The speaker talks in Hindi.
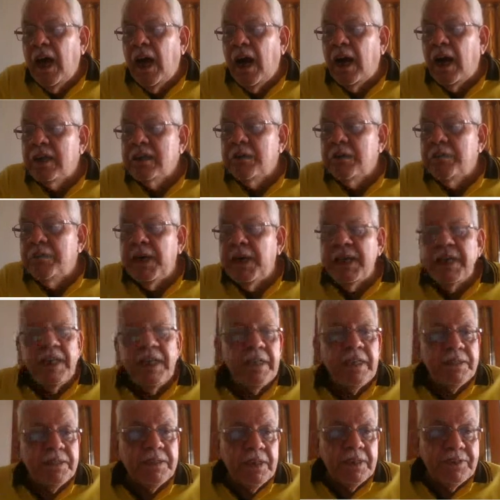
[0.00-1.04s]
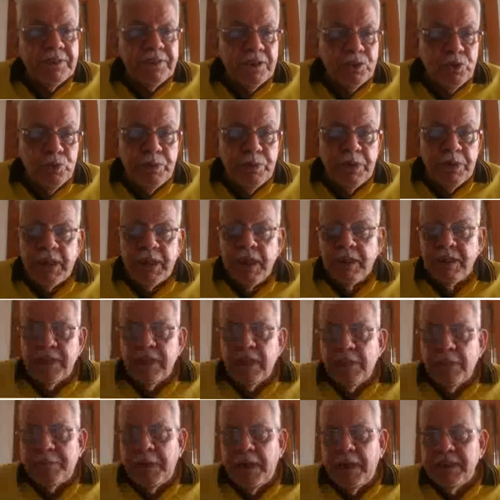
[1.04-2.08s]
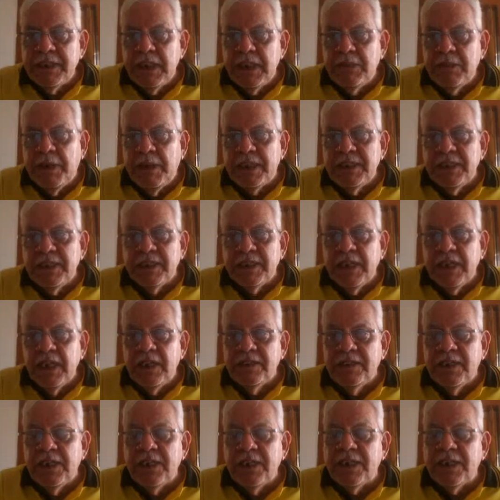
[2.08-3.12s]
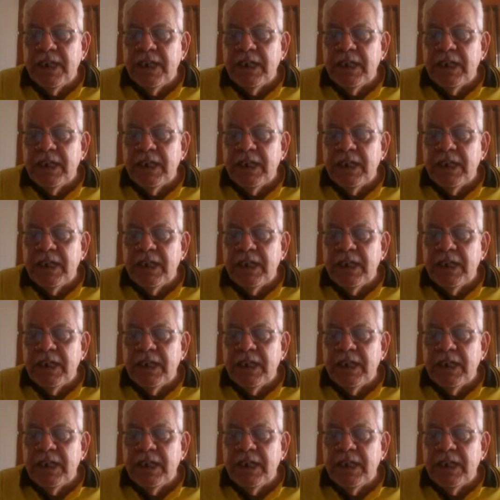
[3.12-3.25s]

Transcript: आज हम बैठे हैं 10 अक्टूबर के अंदर पाँच दिन बाद इसके रिजल्ट